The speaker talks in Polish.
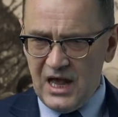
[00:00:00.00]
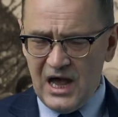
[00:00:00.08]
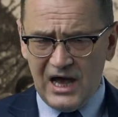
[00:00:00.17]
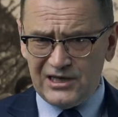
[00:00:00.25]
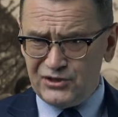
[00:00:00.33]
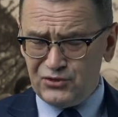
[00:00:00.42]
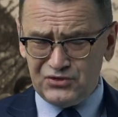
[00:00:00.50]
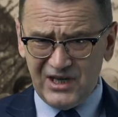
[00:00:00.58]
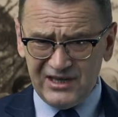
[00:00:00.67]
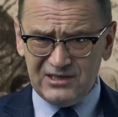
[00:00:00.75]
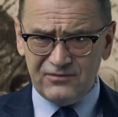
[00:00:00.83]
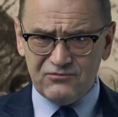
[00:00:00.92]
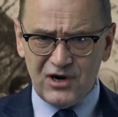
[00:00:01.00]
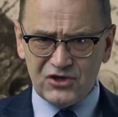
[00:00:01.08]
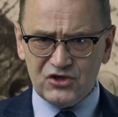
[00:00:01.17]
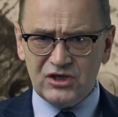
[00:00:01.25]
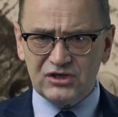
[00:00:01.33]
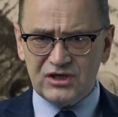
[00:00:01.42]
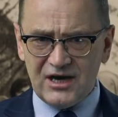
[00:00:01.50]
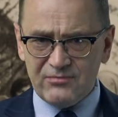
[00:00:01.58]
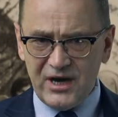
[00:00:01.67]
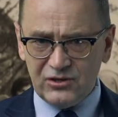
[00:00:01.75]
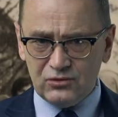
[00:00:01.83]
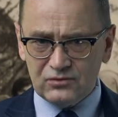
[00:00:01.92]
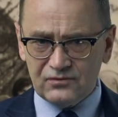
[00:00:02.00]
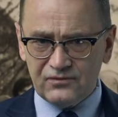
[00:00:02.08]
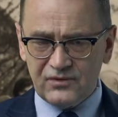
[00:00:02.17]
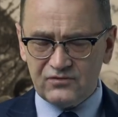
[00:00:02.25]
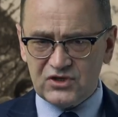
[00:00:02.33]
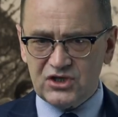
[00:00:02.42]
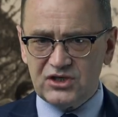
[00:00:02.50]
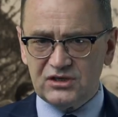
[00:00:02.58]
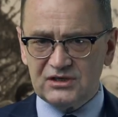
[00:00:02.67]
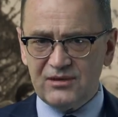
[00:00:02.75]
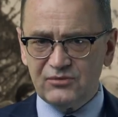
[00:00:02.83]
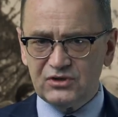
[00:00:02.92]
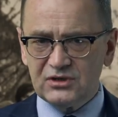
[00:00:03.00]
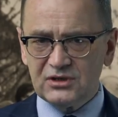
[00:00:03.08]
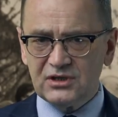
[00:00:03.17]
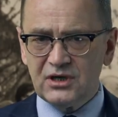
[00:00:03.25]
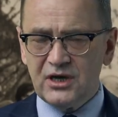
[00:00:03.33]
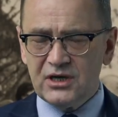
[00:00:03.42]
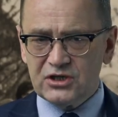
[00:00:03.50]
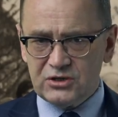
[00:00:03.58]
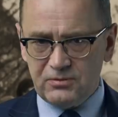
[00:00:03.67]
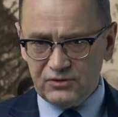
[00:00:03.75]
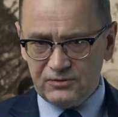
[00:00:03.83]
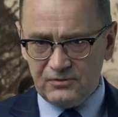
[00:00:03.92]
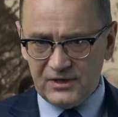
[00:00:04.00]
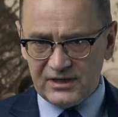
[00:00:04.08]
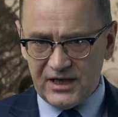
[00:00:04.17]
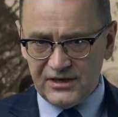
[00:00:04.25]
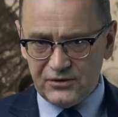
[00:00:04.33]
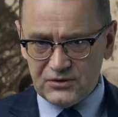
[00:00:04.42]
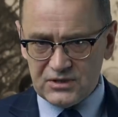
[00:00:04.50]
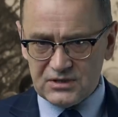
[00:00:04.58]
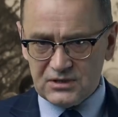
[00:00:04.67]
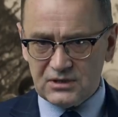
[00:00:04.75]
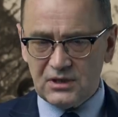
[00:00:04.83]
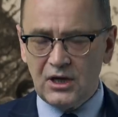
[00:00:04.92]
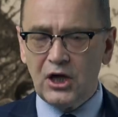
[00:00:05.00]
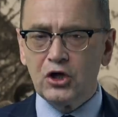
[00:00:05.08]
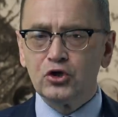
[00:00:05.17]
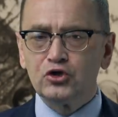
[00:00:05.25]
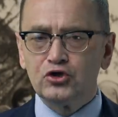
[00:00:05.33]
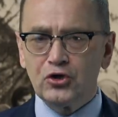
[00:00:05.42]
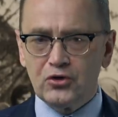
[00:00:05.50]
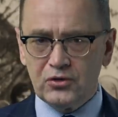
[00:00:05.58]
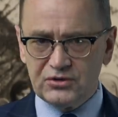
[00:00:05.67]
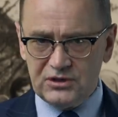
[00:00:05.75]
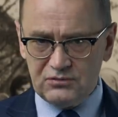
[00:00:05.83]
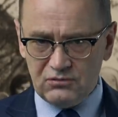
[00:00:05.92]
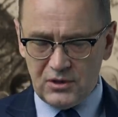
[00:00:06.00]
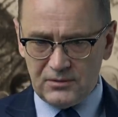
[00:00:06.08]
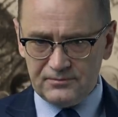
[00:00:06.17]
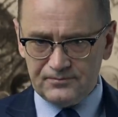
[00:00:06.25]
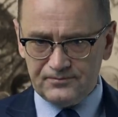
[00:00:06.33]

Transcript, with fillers: Ale do takich właśnie dramatów w czasie tamtych świąt wielkanocnych dochodziło.